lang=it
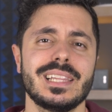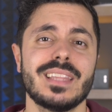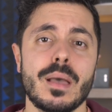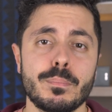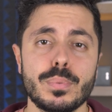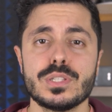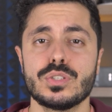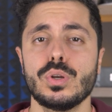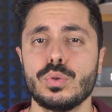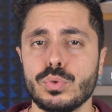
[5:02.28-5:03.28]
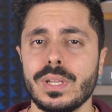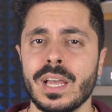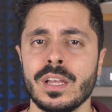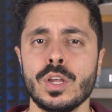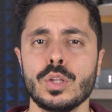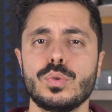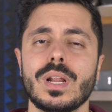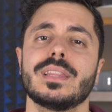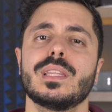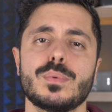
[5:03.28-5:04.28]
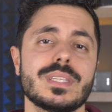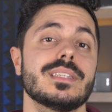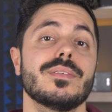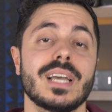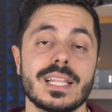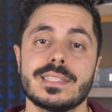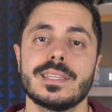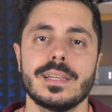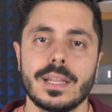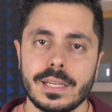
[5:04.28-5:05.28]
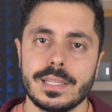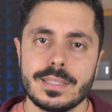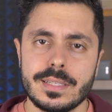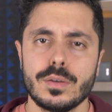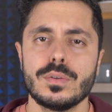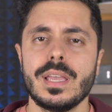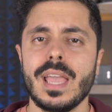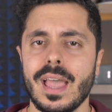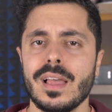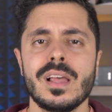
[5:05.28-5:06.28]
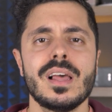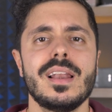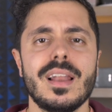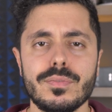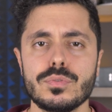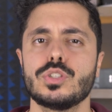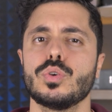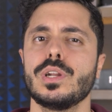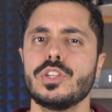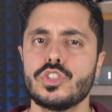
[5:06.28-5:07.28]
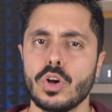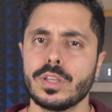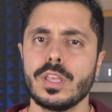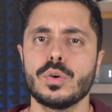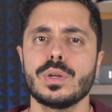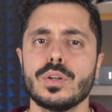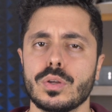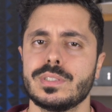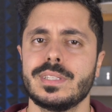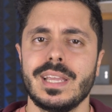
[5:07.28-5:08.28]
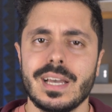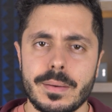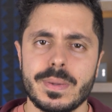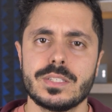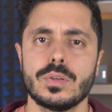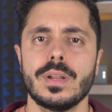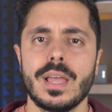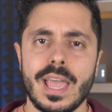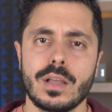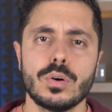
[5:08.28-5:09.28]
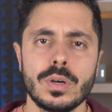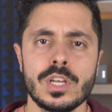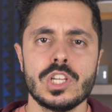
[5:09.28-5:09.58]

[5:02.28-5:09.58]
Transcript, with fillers: il tempo in solitudine durante queste vacanze natalizie e è la funzione giochi con i nostri Amazon Echo.